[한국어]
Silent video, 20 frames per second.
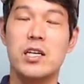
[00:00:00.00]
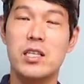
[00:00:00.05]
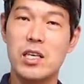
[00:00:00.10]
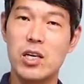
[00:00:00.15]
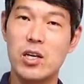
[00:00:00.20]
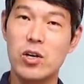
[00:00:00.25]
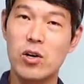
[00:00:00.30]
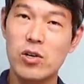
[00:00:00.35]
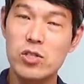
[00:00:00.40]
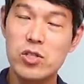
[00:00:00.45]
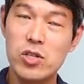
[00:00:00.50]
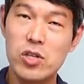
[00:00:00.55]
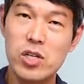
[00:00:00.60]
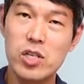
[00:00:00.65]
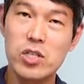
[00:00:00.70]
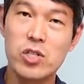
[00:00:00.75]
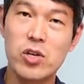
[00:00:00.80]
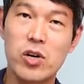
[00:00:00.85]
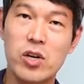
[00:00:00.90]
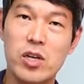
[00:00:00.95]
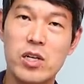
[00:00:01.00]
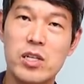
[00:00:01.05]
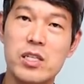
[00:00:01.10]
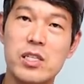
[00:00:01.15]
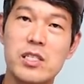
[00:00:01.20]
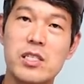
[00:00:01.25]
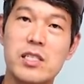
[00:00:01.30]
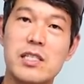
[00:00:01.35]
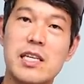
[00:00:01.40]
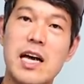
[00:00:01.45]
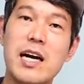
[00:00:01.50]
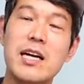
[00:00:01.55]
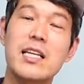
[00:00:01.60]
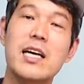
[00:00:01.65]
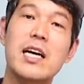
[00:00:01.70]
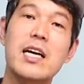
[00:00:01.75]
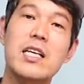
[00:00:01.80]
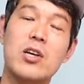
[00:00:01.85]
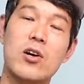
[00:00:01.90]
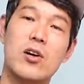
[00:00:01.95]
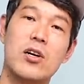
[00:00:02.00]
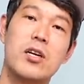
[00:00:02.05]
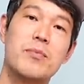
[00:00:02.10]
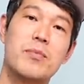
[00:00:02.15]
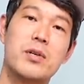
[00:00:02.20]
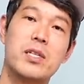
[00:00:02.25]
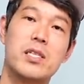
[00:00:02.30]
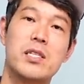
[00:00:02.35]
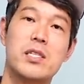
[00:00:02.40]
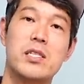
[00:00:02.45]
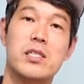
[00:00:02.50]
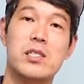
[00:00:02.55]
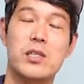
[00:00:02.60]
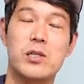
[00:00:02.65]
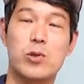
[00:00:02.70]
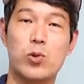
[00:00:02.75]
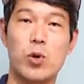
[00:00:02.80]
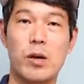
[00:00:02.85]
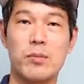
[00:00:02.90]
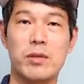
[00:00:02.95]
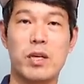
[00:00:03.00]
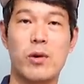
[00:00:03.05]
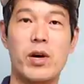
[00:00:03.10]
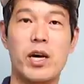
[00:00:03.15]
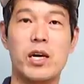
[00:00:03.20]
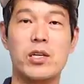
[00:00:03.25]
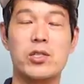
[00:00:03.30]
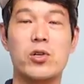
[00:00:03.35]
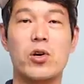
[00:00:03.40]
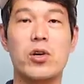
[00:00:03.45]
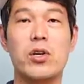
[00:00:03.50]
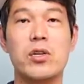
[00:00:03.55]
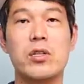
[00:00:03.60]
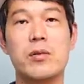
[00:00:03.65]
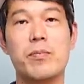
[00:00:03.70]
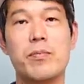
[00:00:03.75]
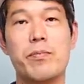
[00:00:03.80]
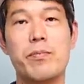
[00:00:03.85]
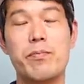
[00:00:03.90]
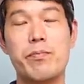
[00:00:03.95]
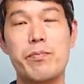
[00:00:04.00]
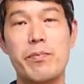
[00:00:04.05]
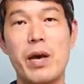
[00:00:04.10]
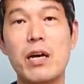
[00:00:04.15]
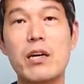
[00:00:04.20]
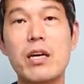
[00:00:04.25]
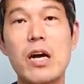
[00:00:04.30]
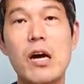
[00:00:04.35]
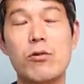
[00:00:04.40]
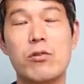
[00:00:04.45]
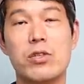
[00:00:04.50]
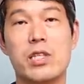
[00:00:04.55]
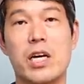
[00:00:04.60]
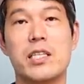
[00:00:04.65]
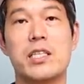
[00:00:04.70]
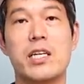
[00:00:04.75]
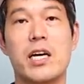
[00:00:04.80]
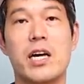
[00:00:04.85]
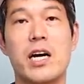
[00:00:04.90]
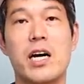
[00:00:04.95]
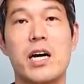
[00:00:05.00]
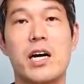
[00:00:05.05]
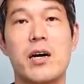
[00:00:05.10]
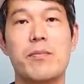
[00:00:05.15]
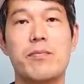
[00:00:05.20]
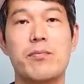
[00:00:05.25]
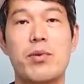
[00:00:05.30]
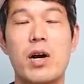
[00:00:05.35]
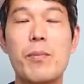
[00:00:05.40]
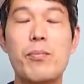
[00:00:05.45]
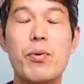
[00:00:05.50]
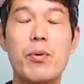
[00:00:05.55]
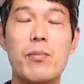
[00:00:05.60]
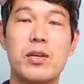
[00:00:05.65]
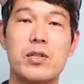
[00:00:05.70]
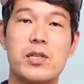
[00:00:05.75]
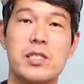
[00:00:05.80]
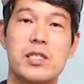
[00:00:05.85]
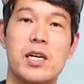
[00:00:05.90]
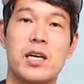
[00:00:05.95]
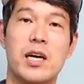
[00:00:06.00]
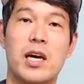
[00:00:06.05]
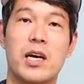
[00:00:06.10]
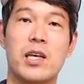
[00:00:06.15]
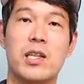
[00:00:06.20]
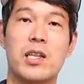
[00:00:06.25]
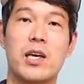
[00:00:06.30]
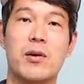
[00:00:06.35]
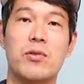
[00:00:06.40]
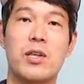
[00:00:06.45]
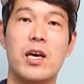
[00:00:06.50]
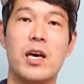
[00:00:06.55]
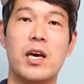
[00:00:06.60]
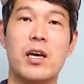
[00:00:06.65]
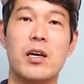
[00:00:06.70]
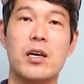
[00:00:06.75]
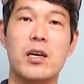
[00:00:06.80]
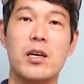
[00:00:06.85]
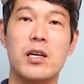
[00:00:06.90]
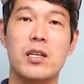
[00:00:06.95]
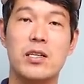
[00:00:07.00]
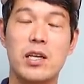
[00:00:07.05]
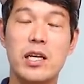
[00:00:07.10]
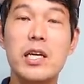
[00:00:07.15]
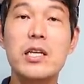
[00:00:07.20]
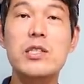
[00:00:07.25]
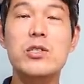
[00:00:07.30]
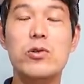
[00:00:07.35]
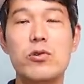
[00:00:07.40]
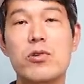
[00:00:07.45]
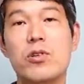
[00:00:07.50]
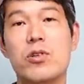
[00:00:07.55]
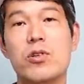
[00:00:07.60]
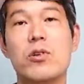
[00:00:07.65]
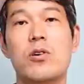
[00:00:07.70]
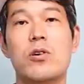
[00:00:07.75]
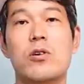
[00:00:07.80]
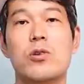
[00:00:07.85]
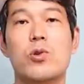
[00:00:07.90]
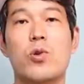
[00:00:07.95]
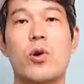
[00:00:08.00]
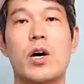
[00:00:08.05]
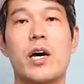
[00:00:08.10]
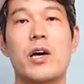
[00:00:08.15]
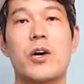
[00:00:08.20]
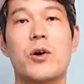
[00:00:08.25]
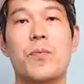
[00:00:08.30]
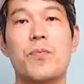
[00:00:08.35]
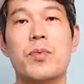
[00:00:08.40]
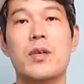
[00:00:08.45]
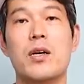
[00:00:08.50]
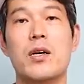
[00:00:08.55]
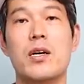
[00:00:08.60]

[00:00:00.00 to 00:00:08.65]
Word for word: 근데 여전히 저희는 상단이 열린 비즈니스를 좋아합니다. 왜? 저희는 백그라운드 자체가 플랫폼에서 시작했기 때문에 태생적으로 그런 걸 좋아해요.